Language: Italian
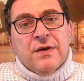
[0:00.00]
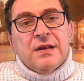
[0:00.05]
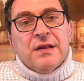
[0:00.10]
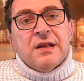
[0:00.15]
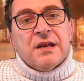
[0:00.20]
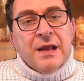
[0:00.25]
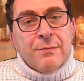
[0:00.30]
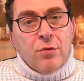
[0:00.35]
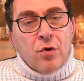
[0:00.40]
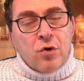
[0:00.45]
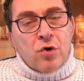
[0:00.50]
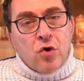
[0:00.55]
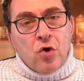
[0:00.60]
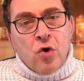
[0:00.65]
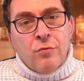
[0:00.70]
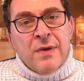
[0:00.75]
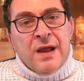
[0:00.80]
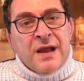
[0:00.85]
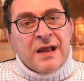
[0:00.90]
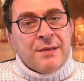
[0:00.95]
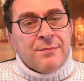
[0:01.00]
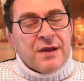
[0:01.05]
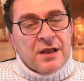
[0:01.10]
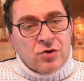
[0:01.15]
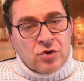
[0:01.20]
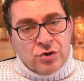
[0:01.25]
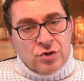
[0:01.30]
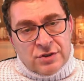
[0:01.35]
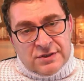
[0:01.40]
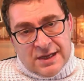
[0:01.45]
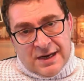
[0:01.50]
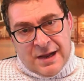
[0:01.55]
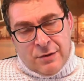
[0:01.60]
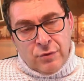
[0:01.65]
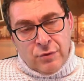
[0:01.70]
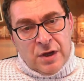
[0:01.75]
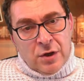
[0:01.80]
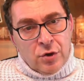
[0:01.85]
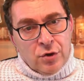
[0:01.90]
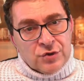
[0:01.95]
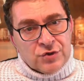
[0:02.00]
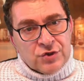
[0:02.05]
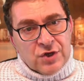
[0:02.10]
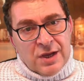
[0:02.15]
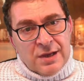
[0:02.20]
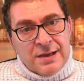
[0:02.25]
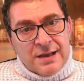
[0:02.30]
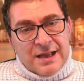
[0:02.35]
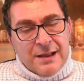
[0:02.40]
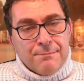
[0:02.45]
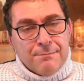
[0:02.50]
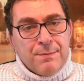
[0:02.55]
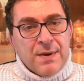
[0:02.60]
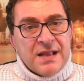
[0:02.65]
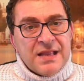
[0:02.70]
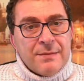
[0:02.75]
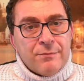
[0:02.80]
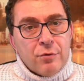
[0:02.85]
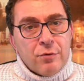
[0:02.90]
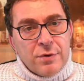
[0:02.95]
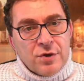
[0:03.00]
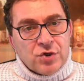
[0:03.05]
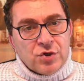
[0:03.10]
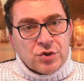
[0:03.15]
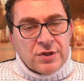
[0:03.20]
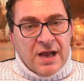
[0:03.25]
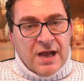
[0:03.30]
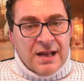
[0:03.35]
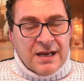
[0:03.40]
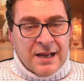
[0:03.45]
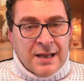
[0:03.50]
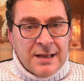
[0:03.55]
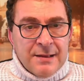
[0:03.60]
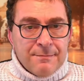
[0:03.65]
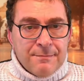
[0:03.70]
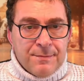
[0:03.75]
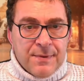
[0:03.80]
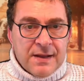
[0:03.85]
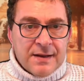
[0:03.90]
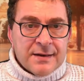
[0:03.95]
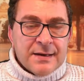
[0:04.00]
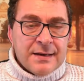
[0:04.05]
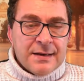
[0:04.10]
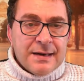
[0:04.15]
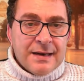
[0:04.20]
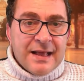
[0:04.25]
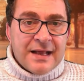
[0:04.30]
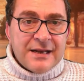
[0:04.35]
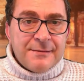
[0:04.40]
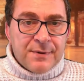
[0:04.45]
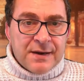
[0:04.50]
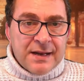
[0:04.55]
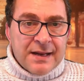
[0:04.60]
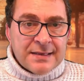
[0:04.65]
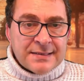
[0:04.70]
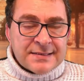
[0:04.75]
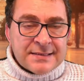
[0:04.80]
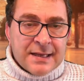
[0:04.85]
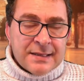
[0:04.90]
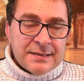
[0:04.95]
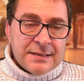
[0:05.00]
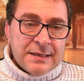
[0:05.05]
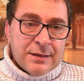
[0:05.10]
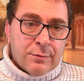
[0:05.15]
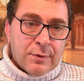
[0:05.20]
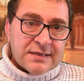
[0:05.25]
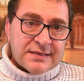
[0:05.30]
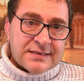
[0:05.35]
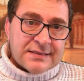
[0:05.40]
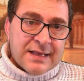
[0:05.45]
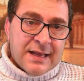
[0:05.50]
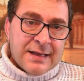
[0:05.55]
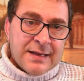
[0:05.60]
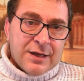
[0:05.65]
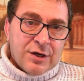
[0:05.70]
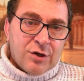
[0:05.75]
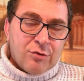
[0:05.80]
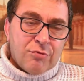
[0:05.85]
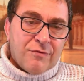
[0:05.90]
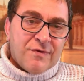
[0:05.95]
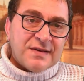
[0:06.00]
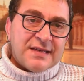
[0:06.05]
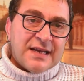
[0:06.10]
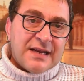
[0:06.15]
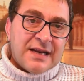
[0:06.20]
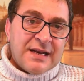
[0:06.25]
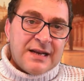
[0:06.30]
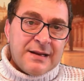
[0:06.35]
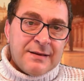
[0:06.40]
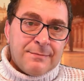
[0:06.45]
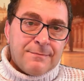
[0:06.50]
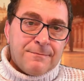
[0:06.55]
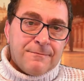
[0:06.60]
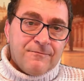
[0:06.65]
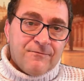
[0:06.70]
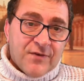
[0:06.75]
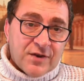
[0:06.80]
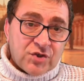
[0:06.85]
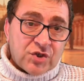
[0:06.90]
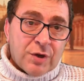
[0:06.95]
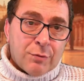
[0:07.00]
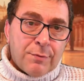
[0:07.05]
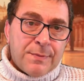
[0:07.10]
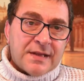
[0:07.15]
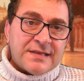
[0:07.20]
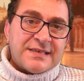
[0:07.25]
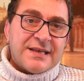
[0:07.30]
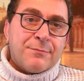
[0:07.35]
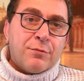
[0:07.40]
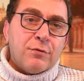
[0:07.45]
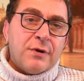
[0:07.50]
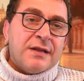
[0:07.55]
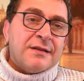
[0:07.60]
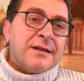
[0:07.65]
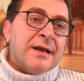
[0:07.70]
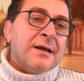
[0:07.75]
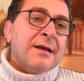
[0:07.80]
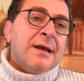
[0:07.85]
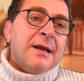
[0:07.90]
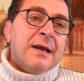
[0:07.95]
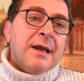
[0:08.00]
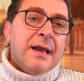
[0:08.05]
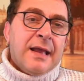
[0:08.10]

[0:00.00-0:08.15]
Vi diremo come, anche perché ci sarà una grossa campagna pubblicitaria per la ripresa di questa nuova serie di Facciamo Piazza Pulita